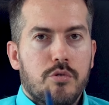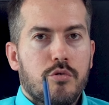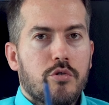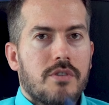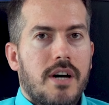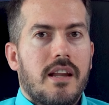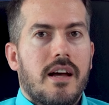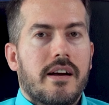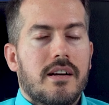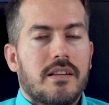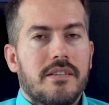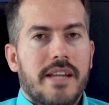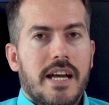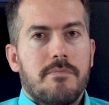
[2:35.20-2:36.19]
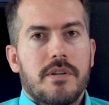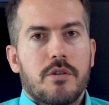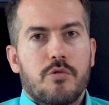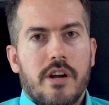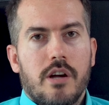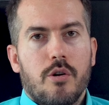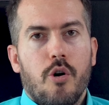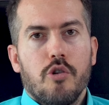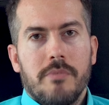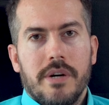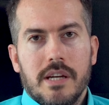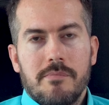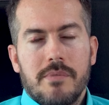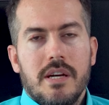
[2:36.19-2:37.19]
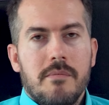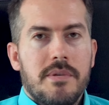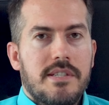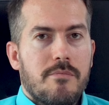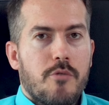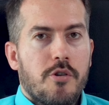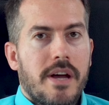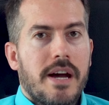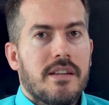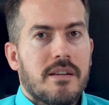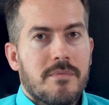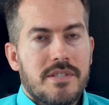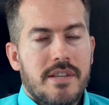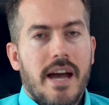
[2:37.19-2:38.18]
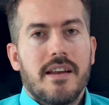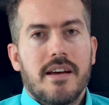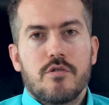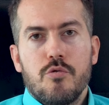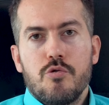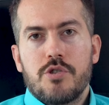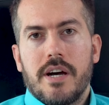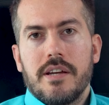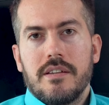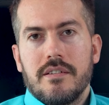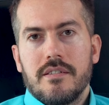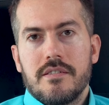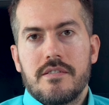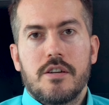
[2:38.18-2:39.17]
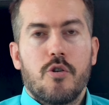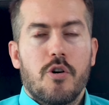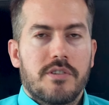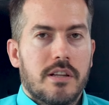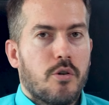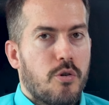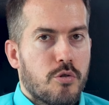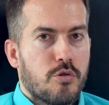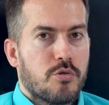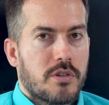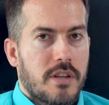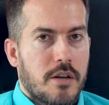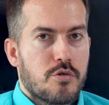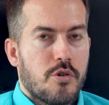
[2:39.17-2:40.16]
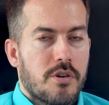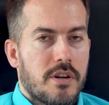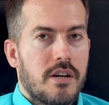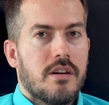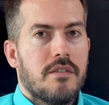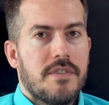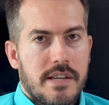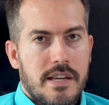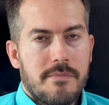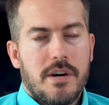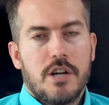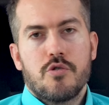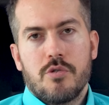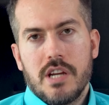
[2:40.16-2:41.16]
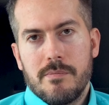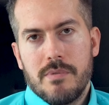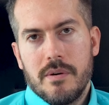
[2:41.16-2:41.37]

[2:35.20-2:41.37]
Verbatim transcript: Bununla alakalı net bir kural olmayıp bizim önerdiğimiz en az 3 ay sigortalı olduktan sonra vizeyi başvuru